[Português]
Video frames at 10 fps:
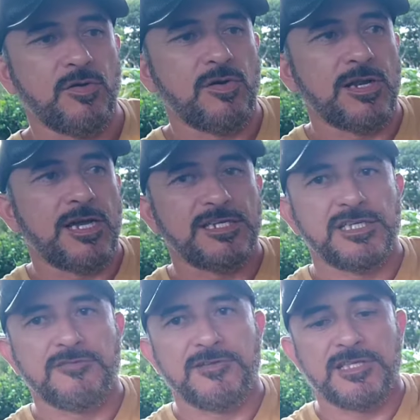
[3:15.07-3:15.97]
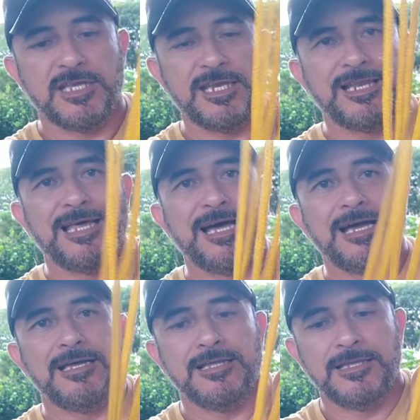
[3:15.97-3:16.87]
agora a gente vai ter que ir
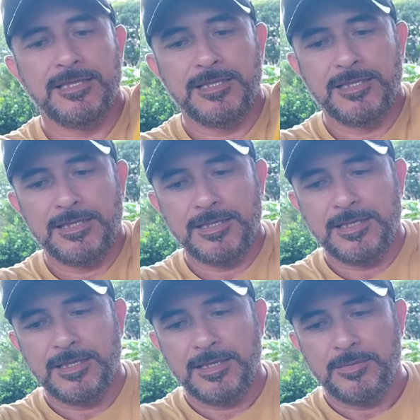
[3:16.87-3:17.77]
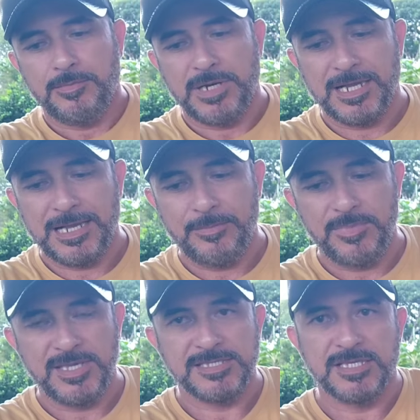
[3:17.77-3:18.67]
lá para a
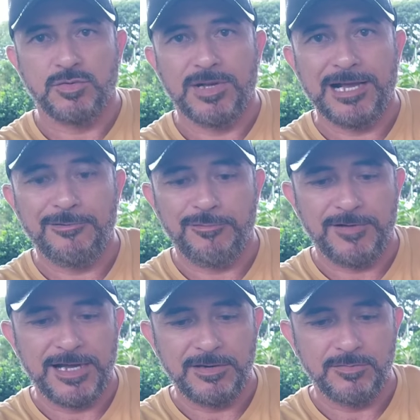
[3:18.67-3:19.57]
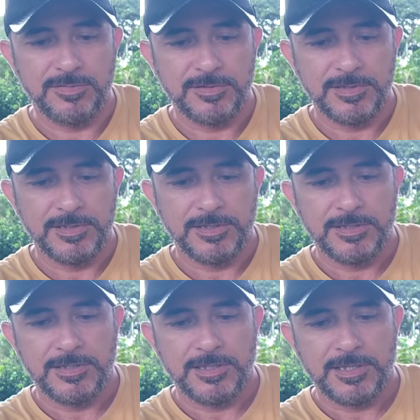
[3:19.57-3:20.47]
cabeça do cavalo,
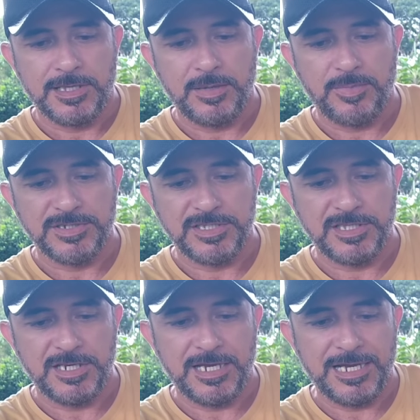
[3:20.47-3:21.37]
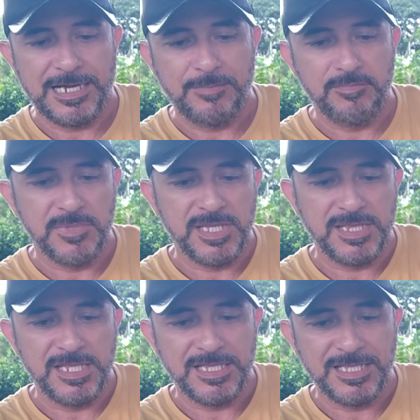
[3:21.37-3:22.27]
que é para a gente tirar a
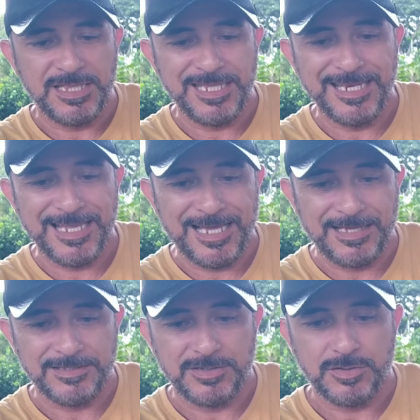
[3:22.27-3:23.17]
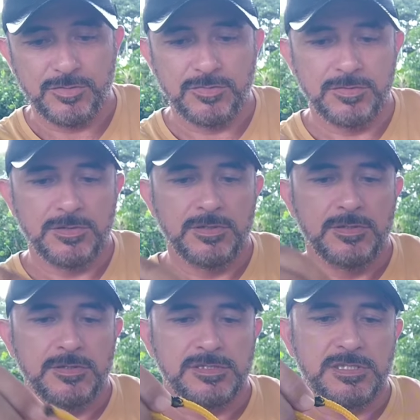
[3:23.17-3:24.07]
medida de lá, entendeu?
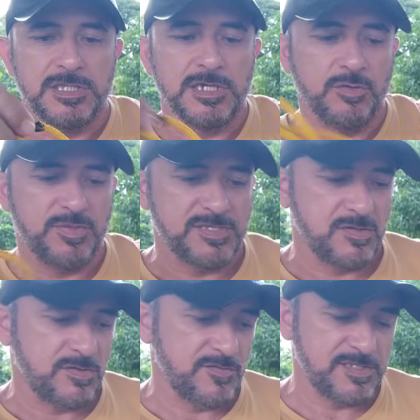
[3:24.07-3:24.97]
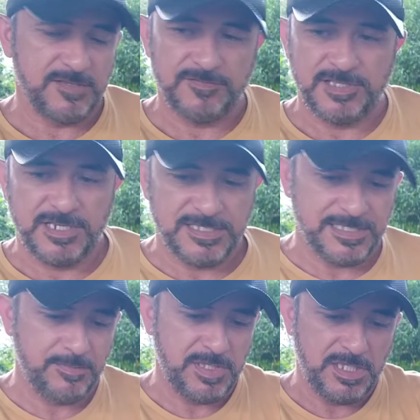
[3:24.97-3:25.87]
Você tem a opção de você tirar
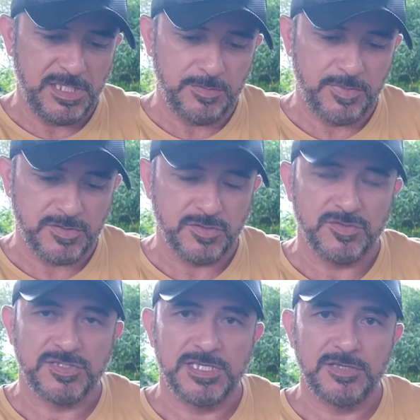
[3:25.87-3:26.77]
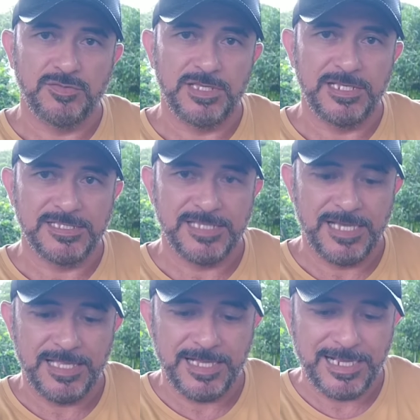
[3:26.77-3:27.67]
essa medida, pessoal, sem
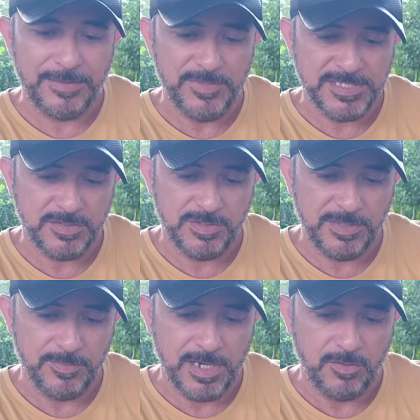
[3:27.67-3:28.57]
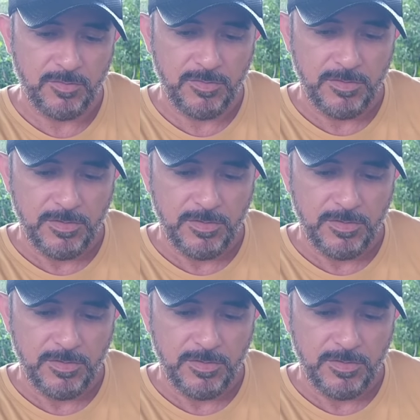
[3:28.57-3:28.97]
utilizar a cabeça do animal.